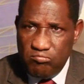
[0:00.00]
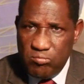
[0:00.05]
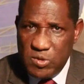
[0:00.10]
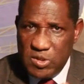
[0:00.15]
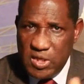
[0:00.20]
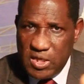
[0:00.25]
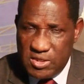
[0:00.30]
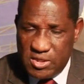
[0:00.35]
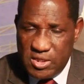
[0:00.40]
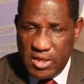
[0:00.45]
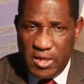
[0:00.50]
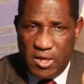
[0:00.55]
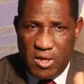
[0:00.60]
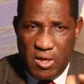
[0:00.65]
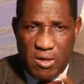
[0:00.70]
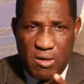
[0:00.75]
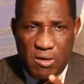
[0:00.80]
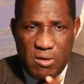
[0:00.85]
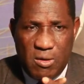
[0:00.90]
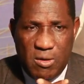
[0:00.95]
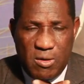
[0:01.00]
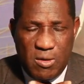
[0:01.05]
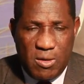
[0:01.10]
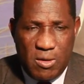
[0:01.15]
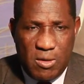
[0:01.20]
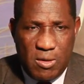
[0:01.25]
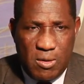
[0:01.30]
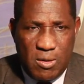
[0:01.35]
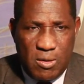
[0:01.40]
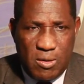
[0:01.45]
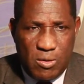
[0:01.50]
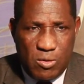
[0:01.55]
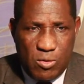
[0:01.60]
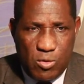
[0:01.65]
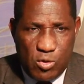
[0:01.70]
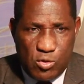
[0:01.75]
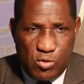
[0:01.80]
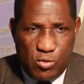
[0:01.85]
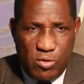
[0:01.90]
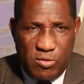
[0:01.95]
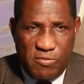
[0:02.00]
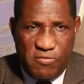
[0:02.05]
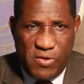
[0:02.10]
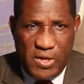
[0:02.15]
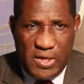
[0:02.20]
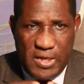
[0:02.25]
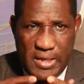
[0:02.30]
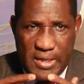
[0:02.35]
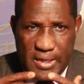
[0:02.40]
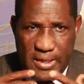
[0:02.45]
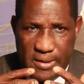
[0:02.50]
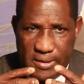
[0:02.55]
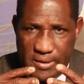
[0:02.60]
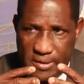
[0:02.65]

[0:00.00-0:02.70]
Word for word: il y a cinq ans, lorsqu'il fallait